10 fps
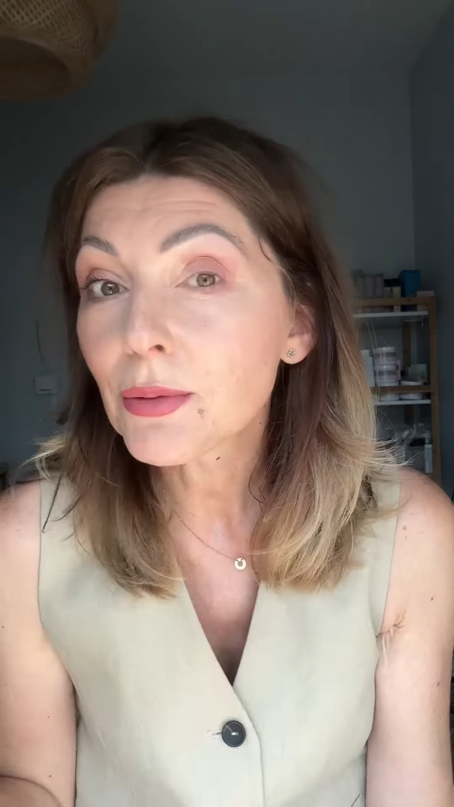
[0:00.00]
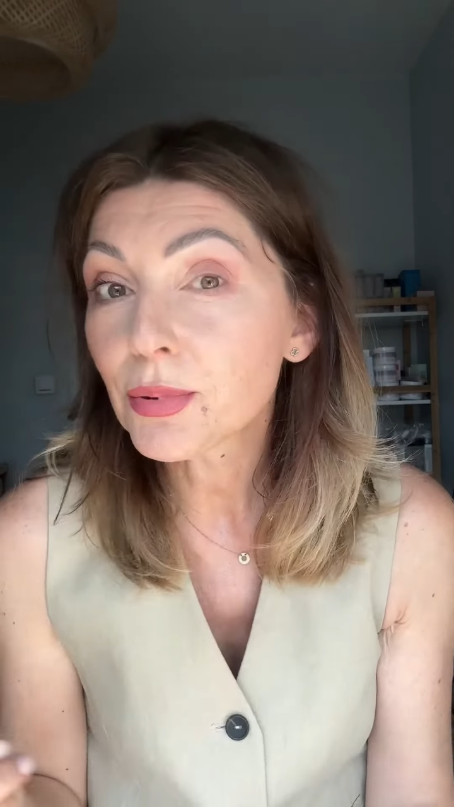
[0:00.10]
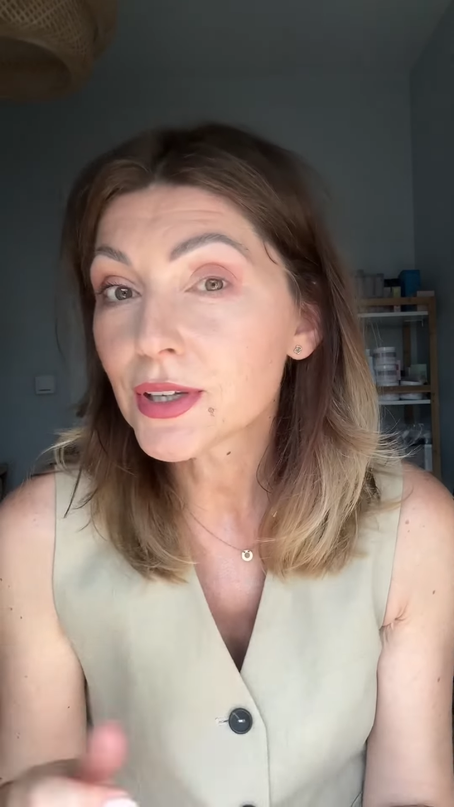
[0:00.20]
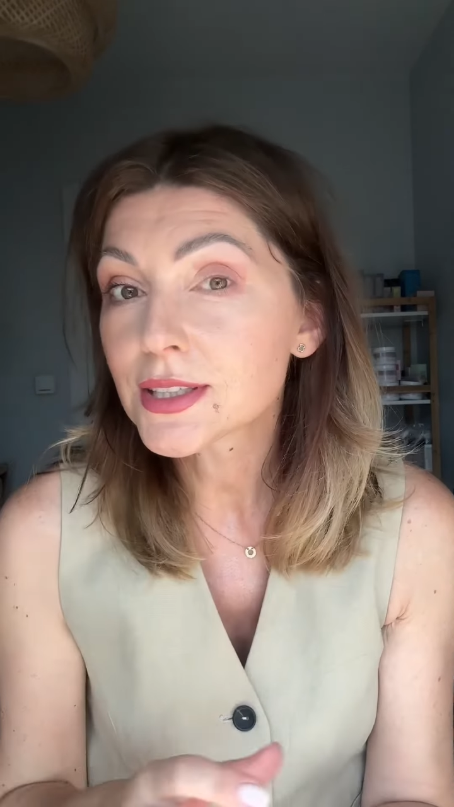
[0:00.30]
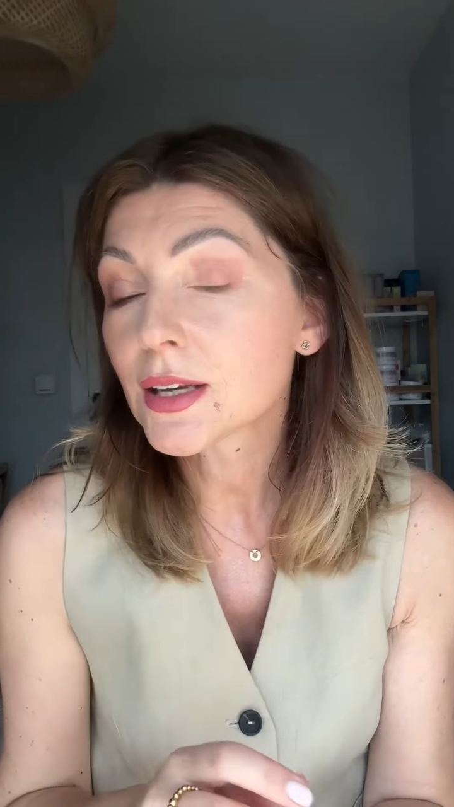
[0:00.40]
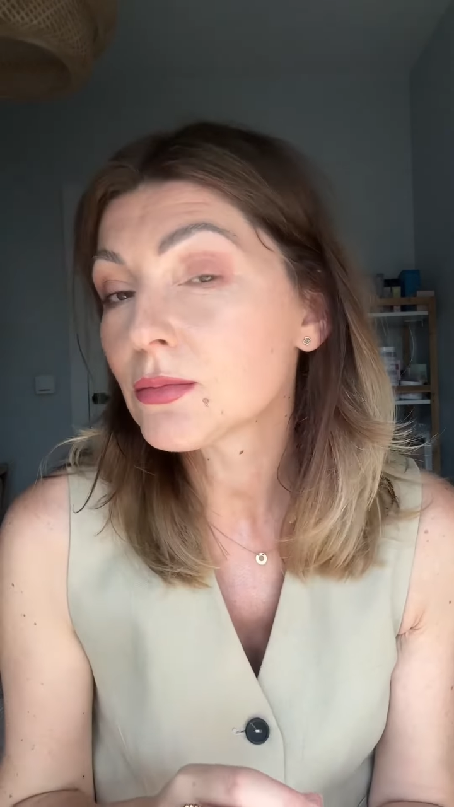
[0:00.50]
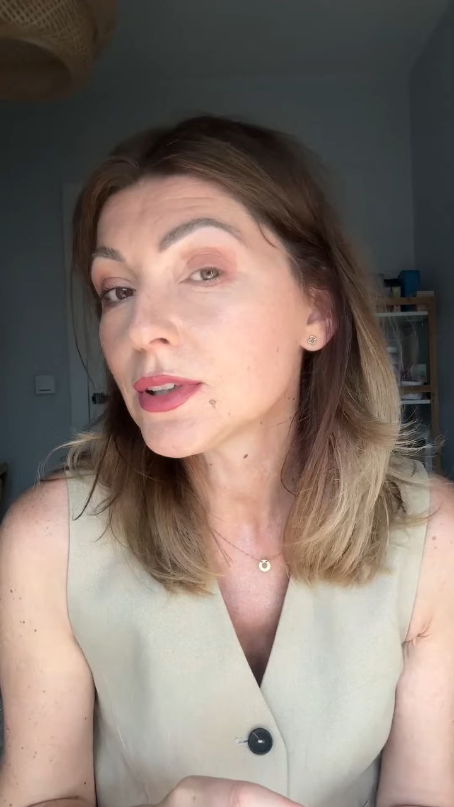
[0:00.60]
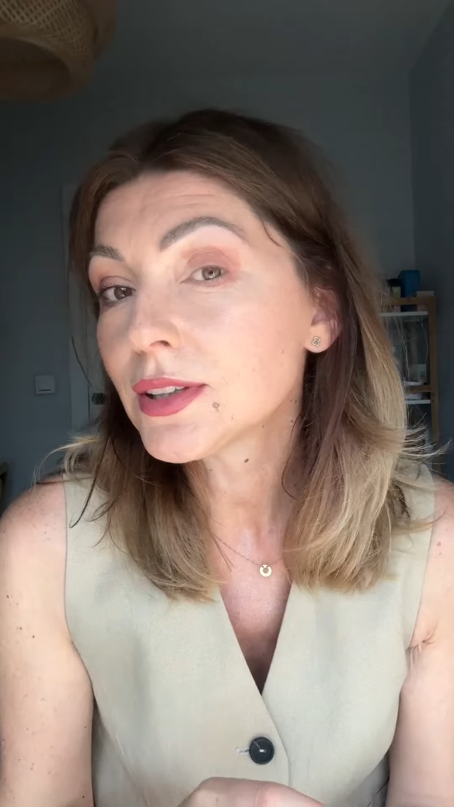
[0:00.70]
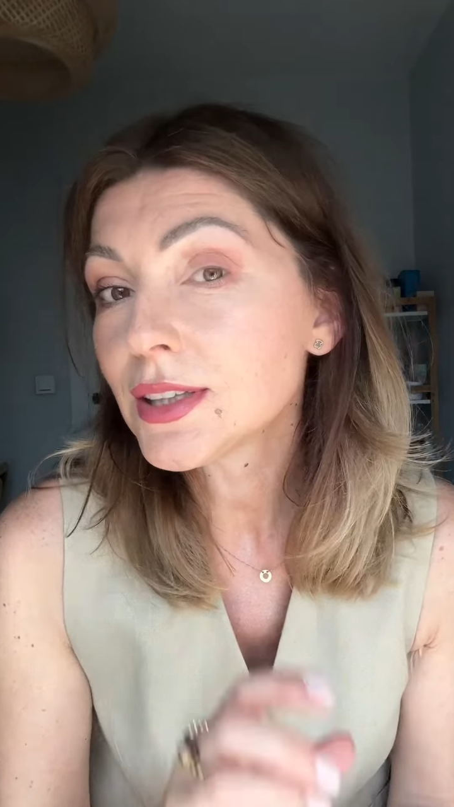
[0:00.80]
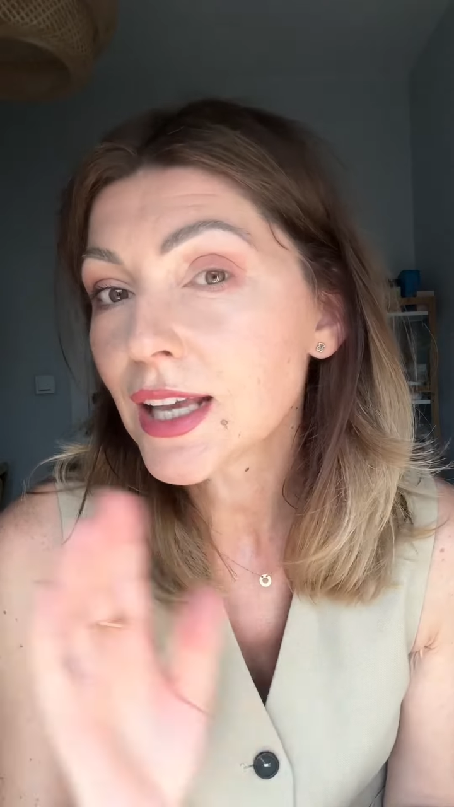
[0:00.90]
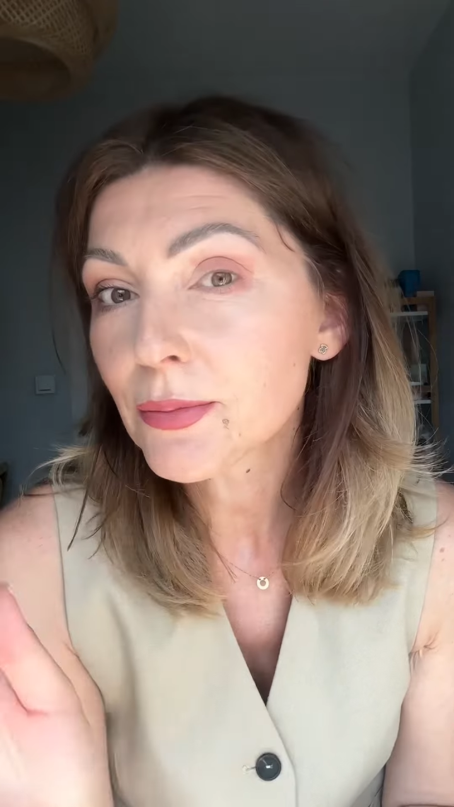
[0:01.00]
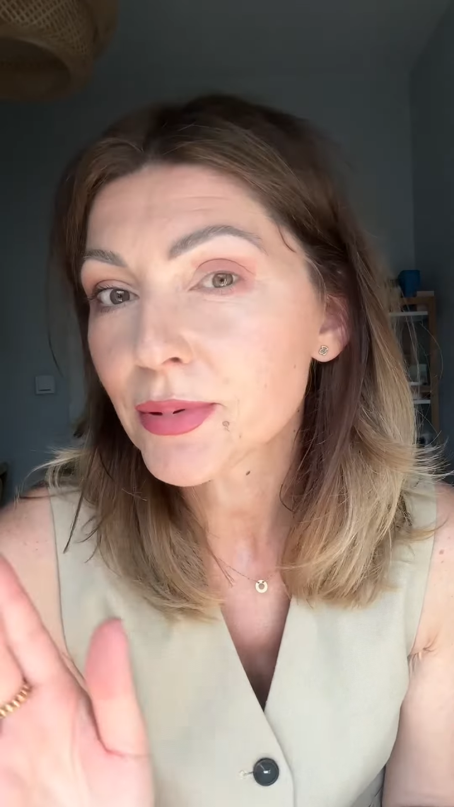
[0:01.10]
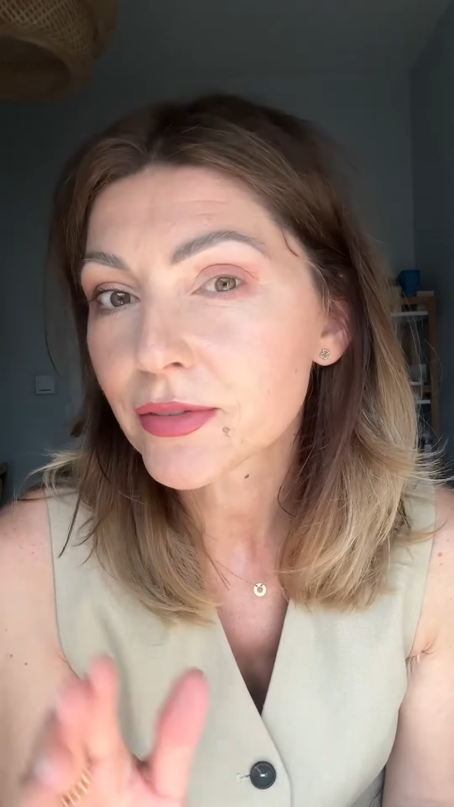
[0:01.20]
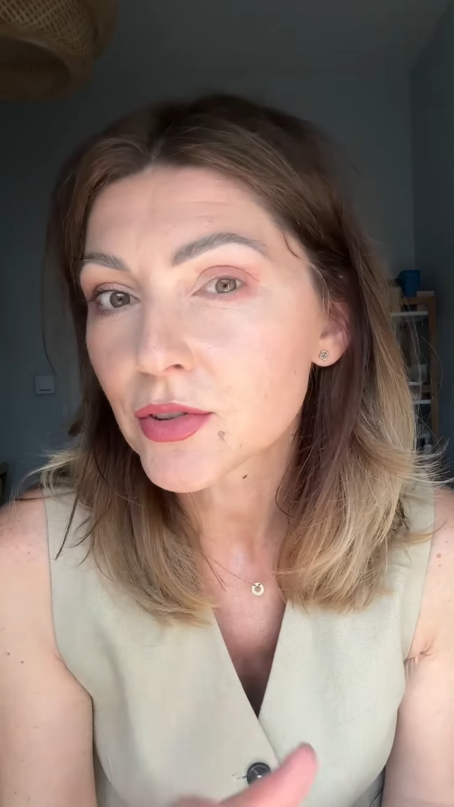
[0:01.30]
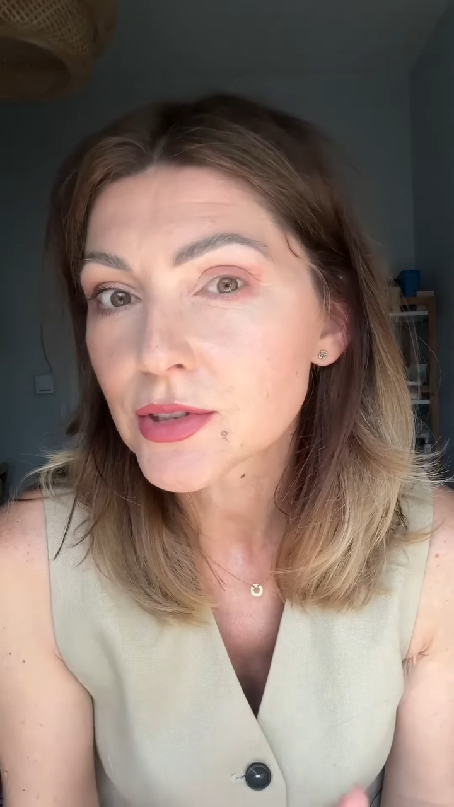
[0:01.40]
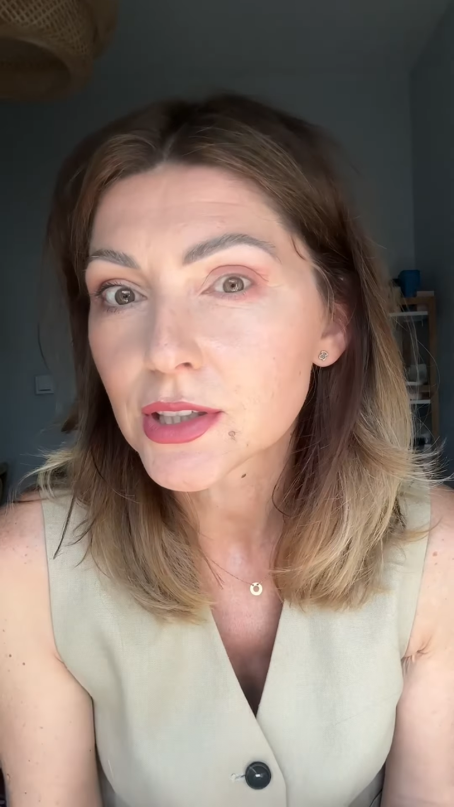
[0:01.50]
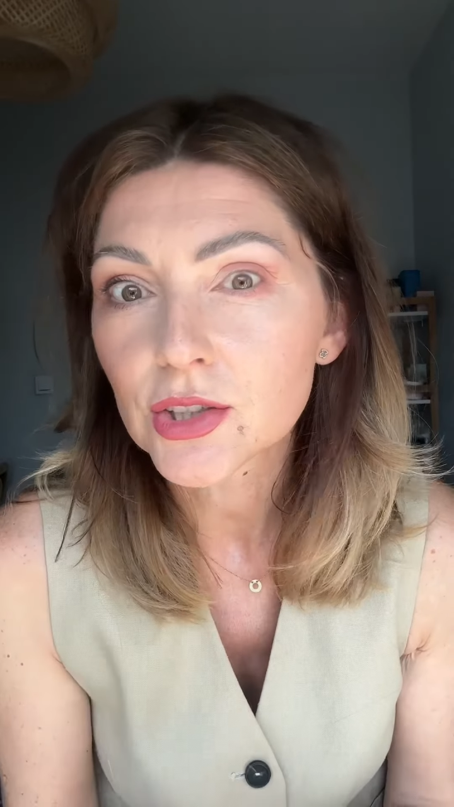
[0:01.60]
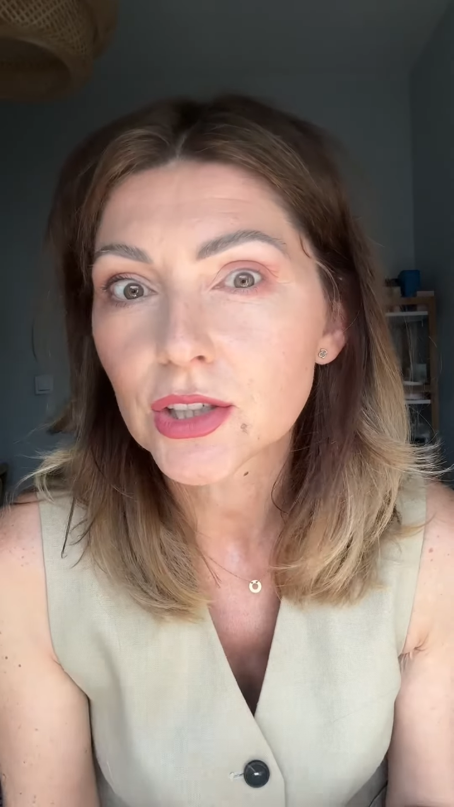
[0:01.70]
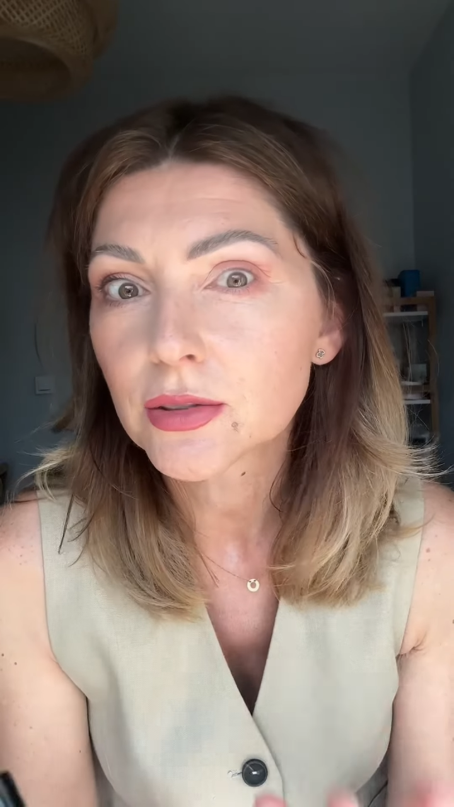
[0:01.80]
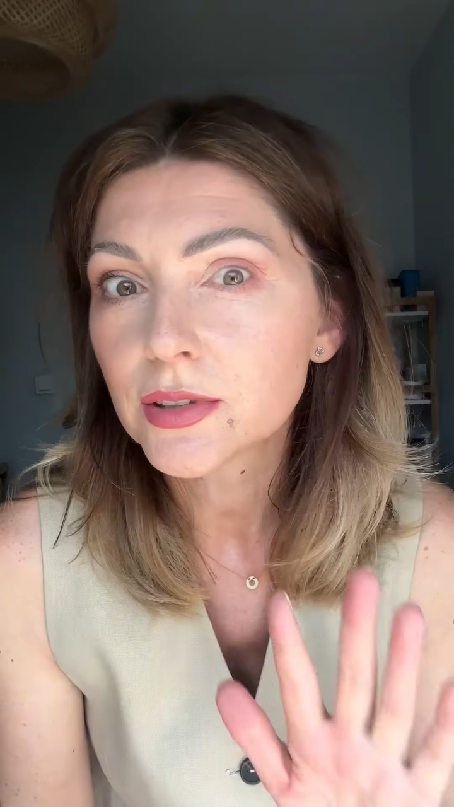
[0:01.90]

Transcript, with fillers: Ja polecam najpierw rozetrzeć,